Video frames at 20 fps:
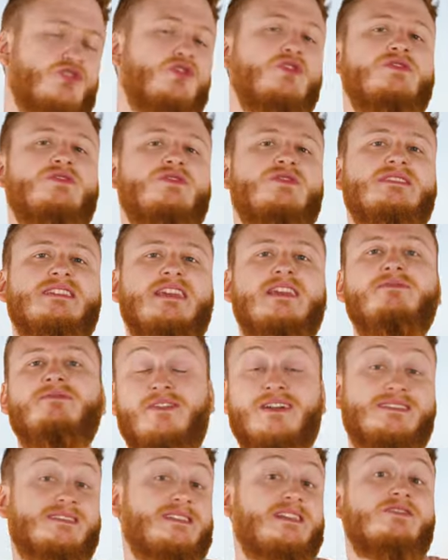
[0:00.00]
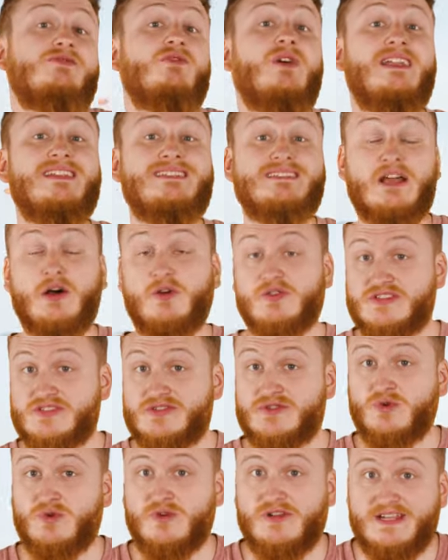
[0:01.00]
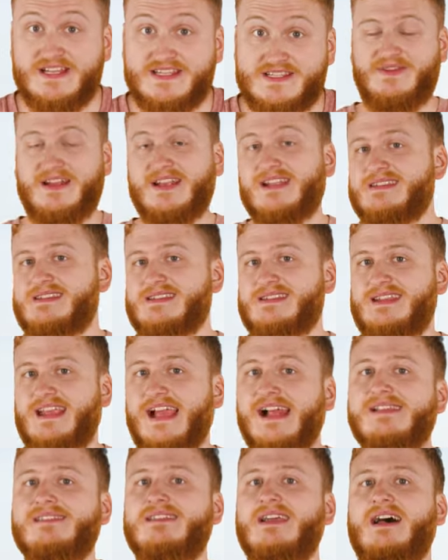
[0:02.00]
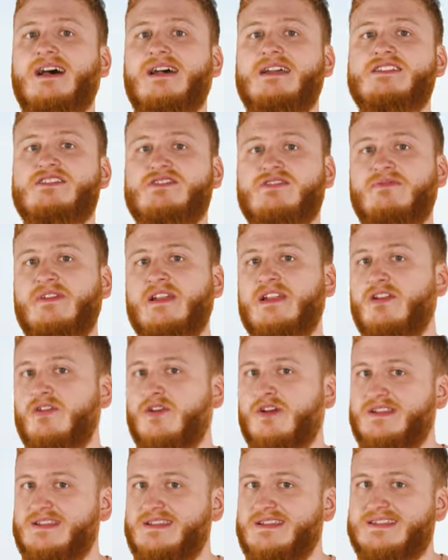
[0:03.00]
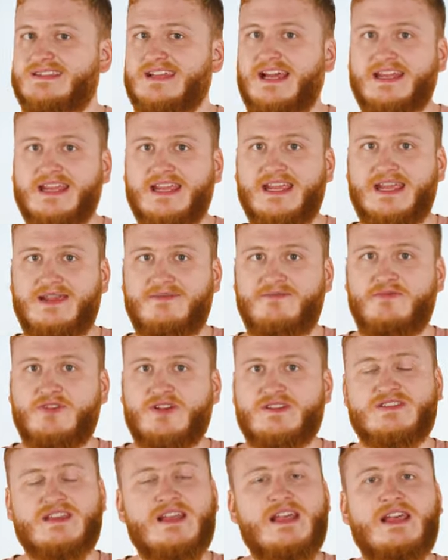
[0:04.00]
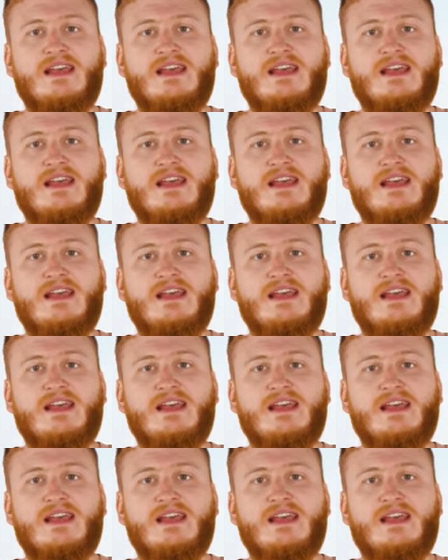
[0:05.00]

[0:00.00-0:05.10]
schön zu sehen, was da so alles rauszuholen ist, wenn das Geld da ist und wenn den Leuten die Zeit gegeben wird,